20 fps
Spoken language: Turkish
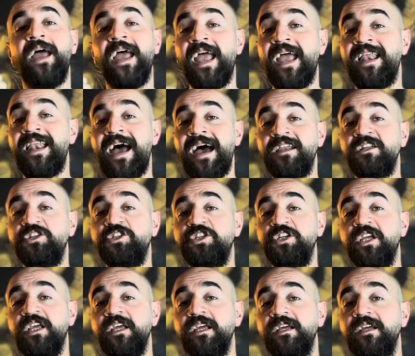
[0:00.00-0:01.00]

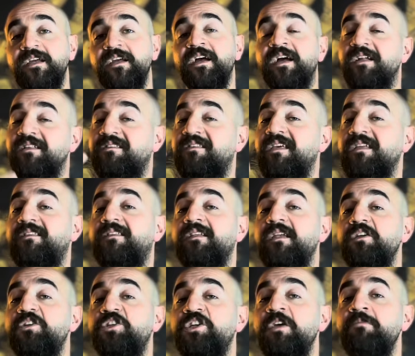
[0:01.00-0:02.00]
enerji,
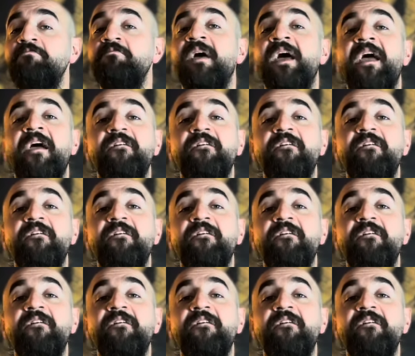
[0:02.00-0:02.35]
titreşim,